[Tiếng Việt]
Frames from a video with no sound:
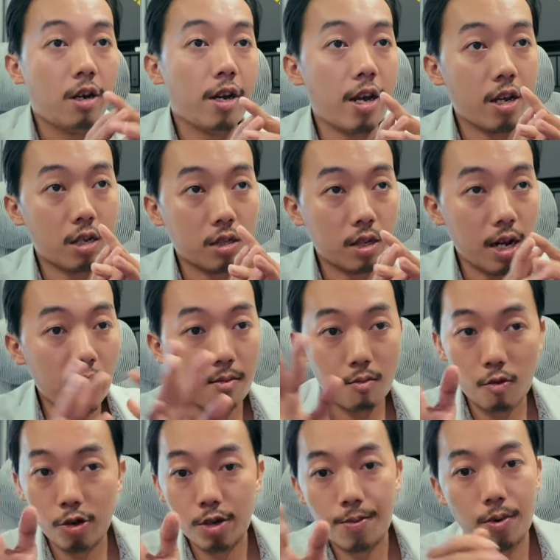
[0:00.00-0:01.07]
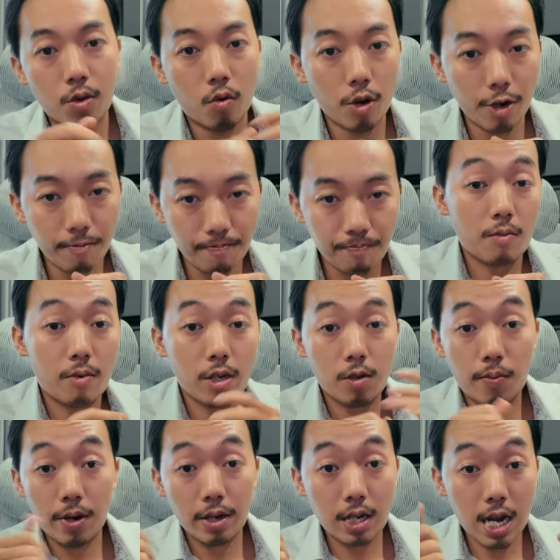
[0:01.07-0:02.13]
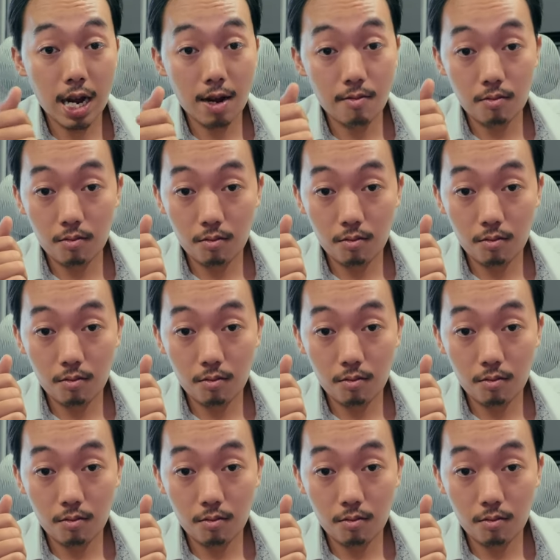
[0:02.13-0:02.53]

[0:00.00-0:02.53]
ai cả xa môi chùm nuốn làm vậy phơi ca